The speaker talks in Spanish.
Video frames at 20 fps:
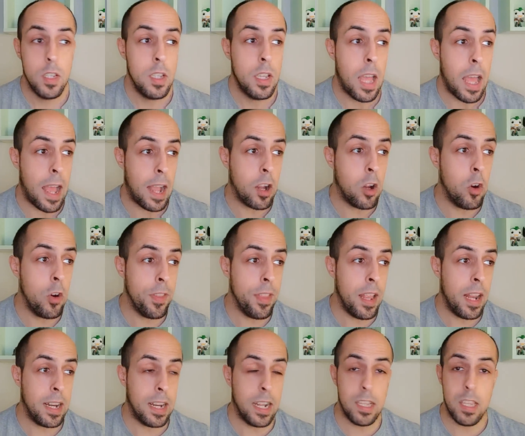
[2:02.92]
acorde
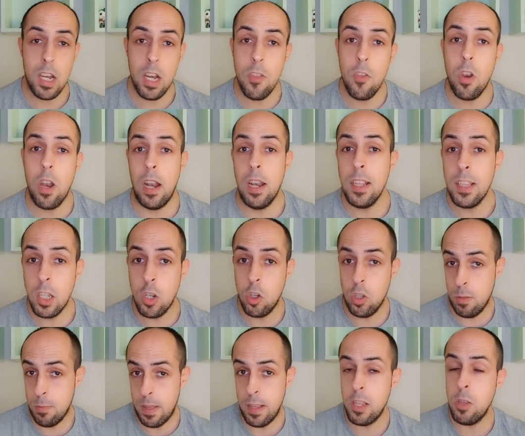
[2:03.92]
al que ha tenido el Atlético
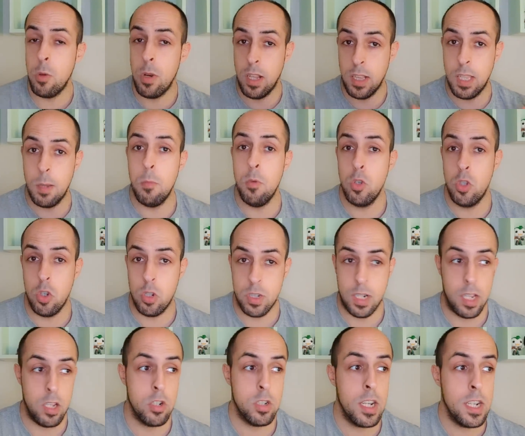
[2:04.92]
de Madrid durante muchos
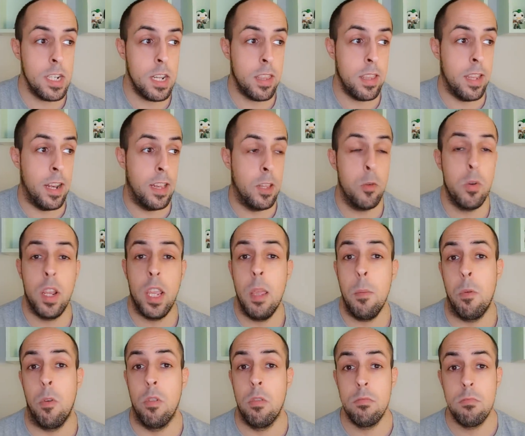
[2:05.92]
años. Es decir, el de un
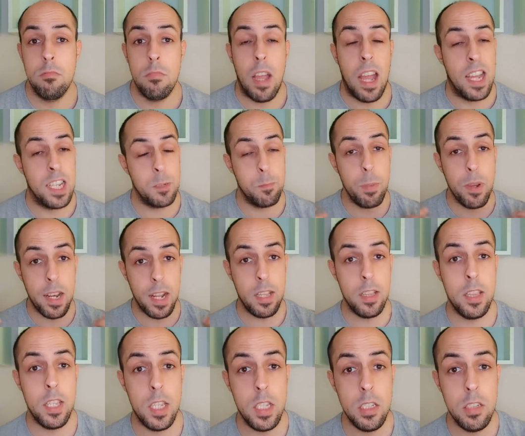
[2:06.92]
equipo
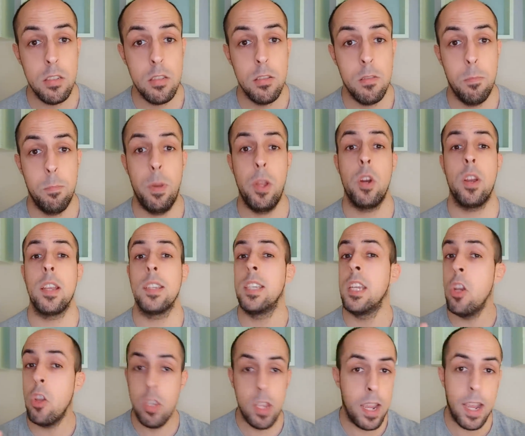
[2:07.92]
aspirante, pero que si
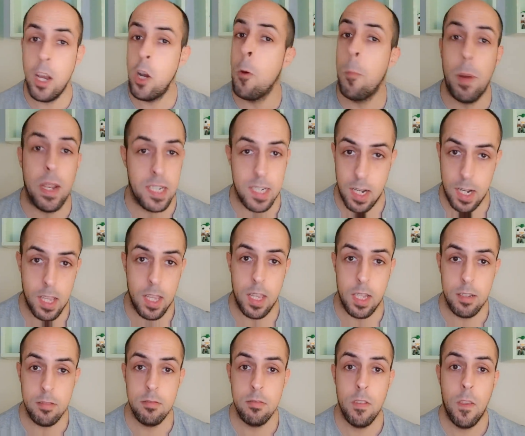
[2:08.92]
no llega no pasa
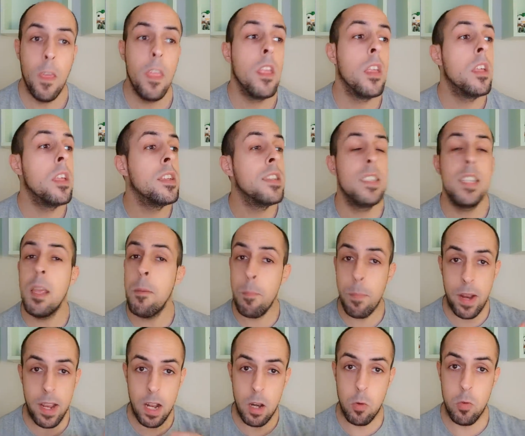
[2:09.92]
nada.
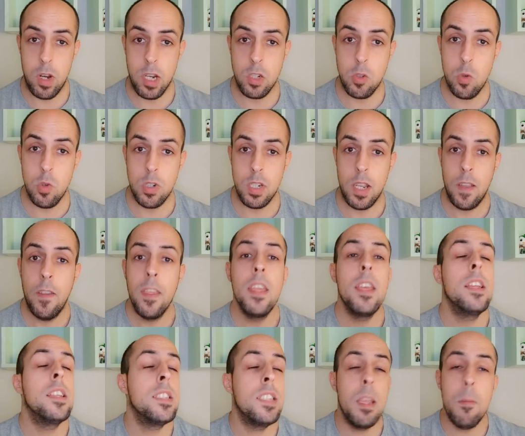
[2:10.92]
Siempre hay alguna excusa,
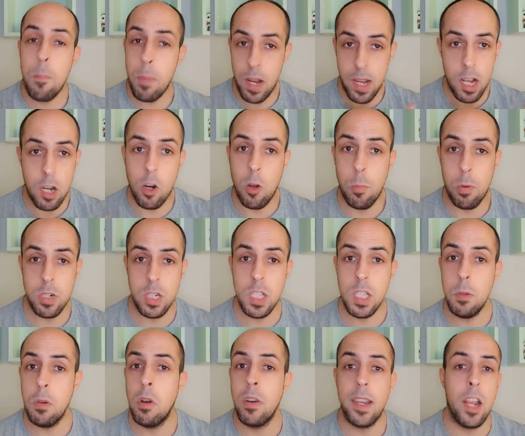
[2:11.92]
siempre hay algo
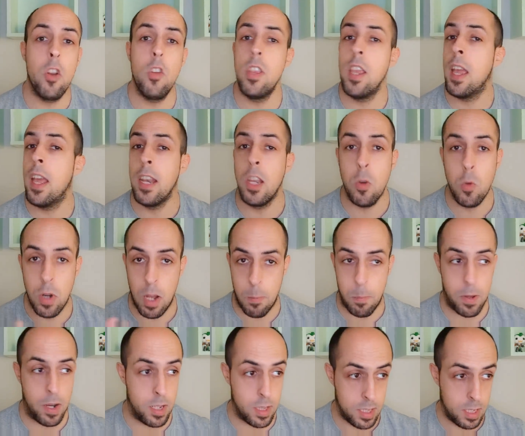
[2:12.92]
positivo, aunque no llega a ninguna
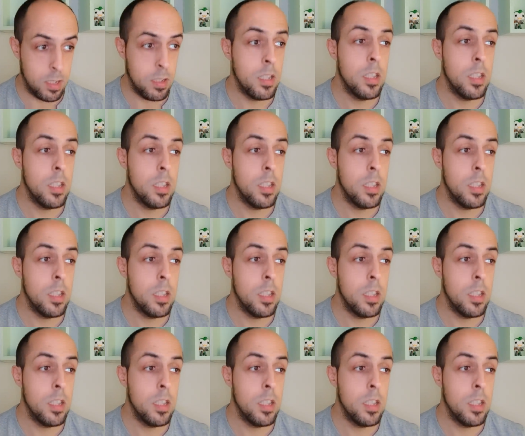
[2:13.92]
parte.